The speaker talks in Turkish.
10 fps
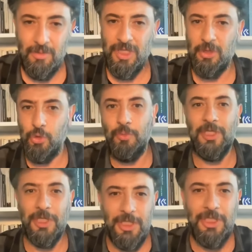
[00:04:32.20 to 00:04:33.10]
cesur bir
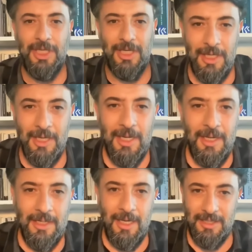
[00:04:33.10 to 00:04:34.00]
çıkış değil.
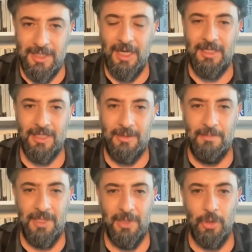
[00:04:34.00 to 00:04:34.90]
Yani siyaset
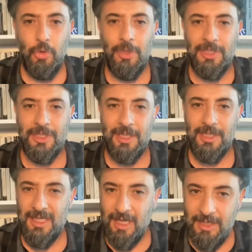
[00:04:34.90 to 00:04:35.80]
biliminin doğasına,
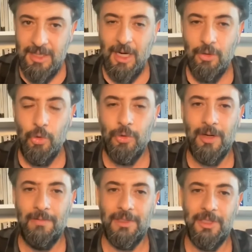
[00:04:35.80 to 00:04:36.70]
siyasi aktör
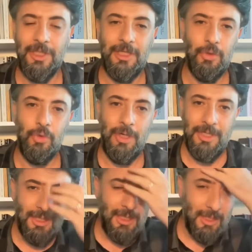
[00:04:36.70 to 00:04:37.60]
davranışlarının
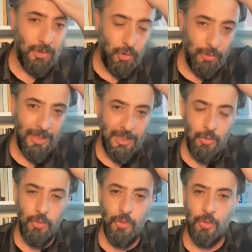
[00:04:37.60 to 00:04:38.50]
doğasına son derece
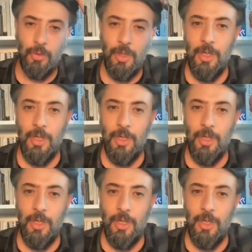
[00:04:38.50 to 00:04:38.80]
uygun.